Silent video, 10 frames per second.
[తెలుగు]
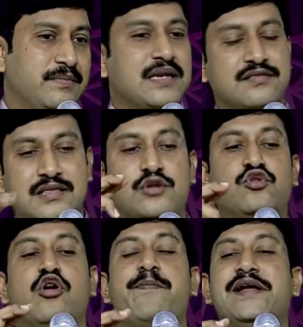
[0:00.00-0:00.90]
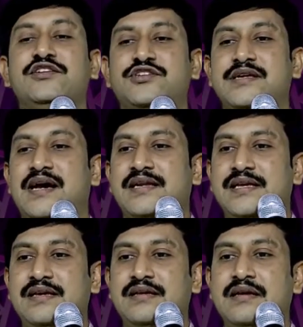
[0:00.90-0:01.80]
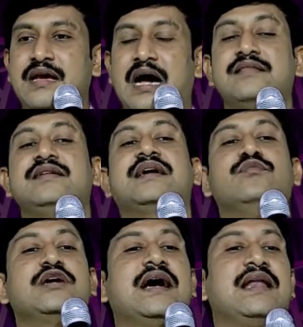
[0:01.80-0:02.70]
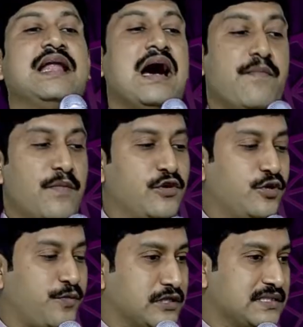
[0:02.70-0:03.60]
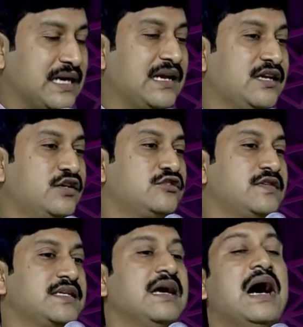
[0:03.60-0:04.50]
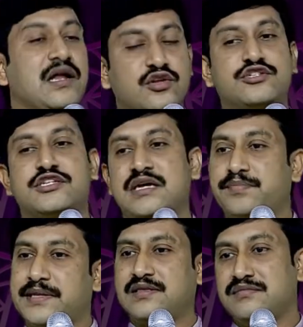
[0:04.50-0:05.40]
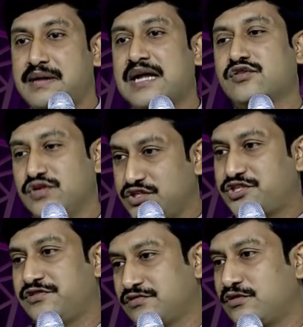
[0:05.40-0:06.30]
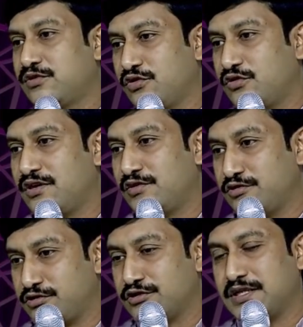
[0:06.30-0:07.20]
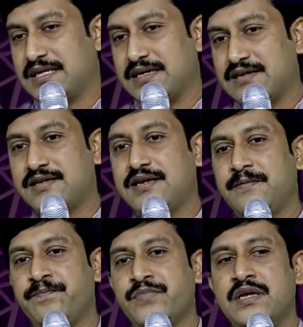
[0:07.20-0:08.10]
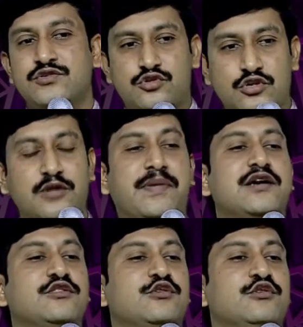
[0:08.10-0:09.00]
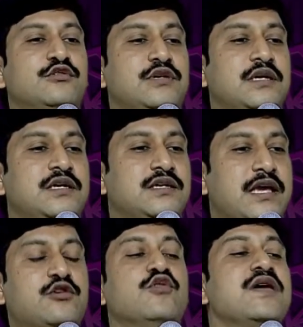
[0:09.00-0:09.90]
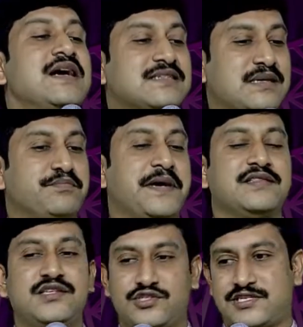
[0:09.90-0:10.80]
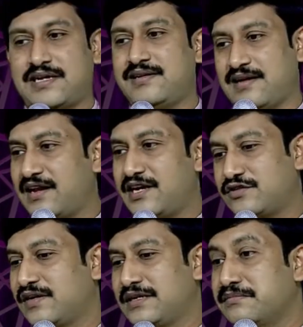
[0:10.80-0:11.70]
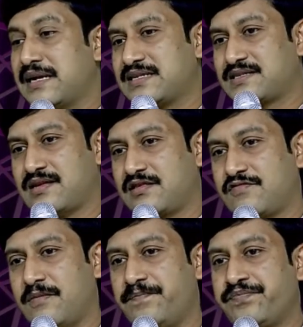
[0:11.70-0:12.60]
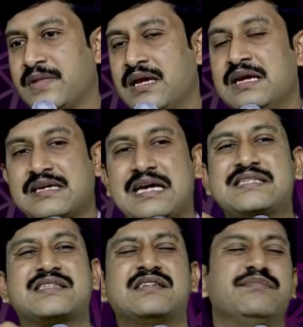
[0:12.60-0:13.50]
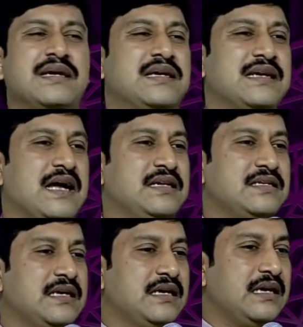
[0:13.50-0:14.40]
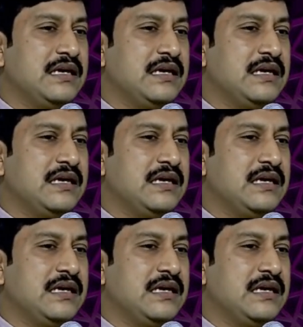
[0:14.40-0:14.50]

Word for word: మనం తక్కువ పని చేయాలి అధికముగా లాభమును పొందాలన్నటువంటి ఆలోచన ప్రతి మానవుని జీవితంలో కూడా ఉంటుంది అంటే సుఖపడుతూ ఎక్కువగా సంపాదించాలి అనేటువంటి మనస్తత్వం కష్టపడడానికి